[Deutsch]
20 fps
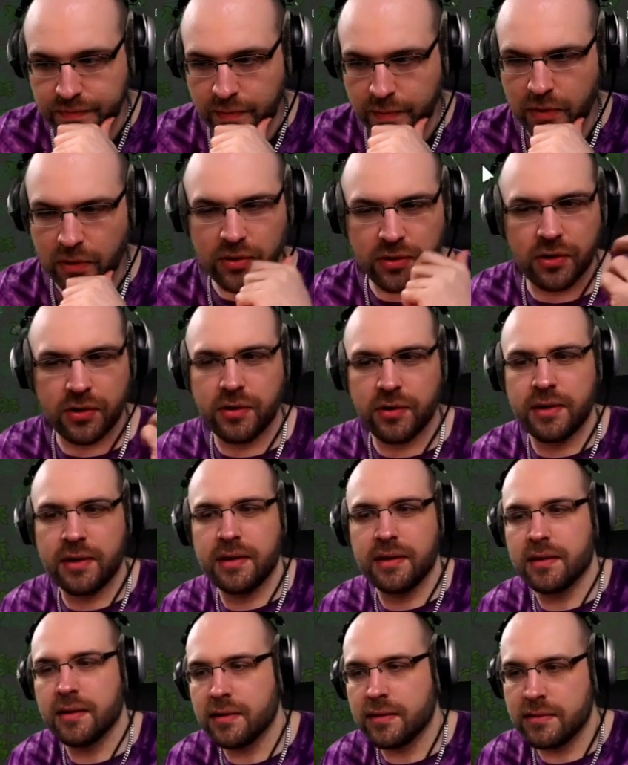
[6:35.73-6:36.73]
Wir brauchen auch noch
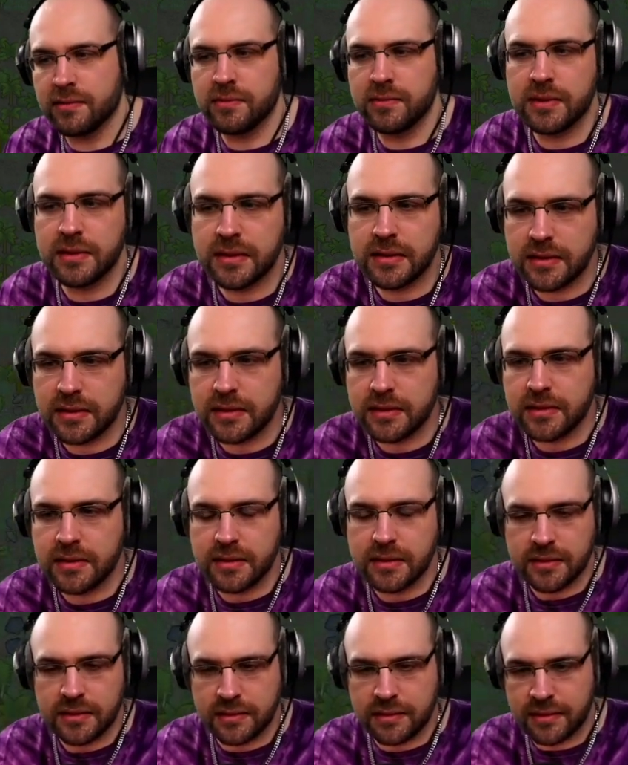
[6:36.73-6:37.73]
hier
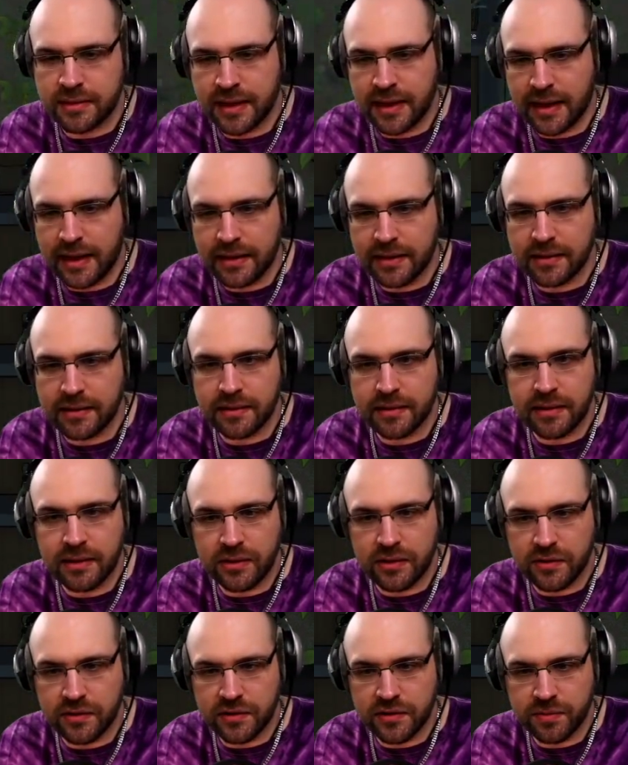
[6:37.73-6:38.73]
ein
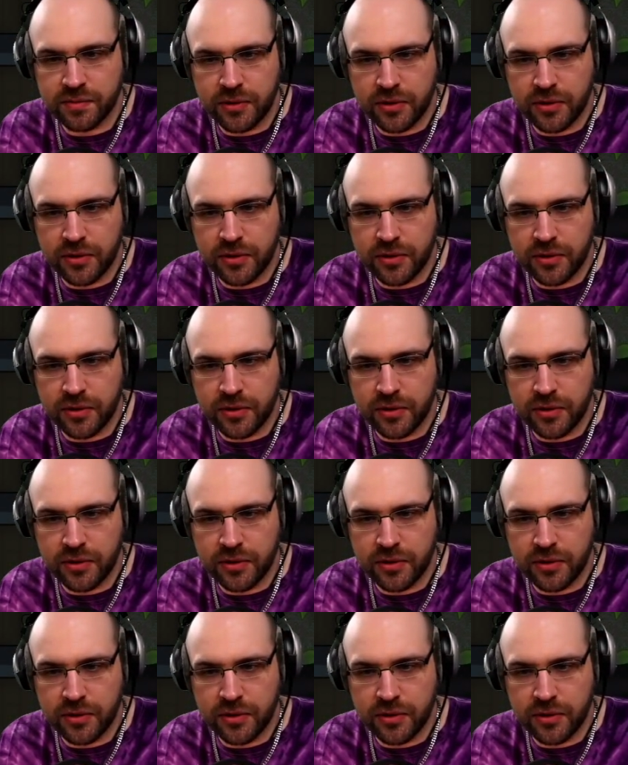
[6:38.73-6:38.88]
Krankenhaus.